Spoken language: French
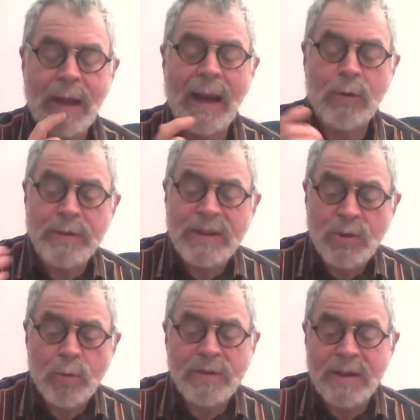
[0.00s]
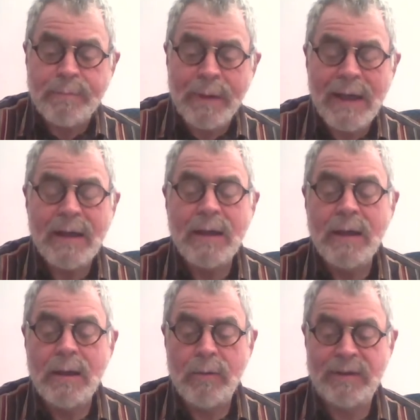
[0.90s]
La condition de cette paix,
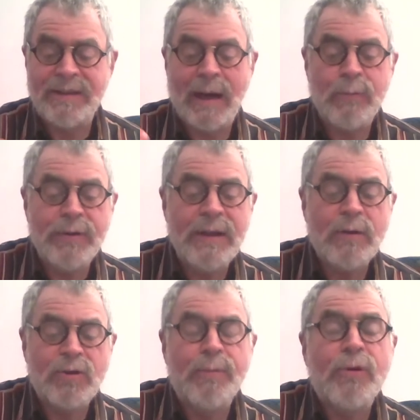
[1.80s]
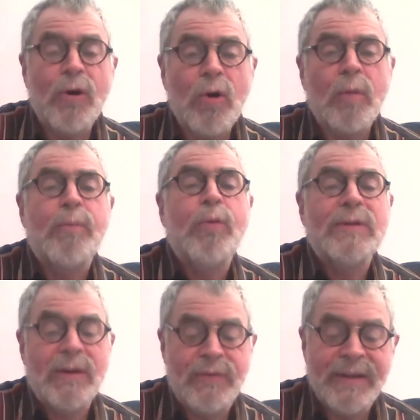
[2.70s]
de cette harmonie, de ce bonheur pour
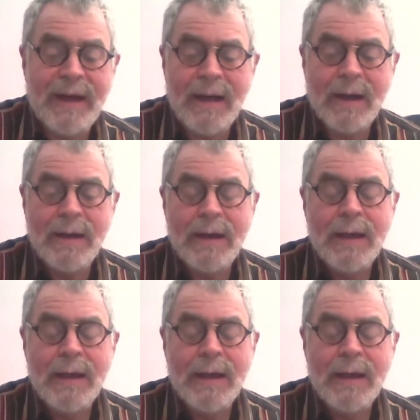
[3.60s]
ces fidèles,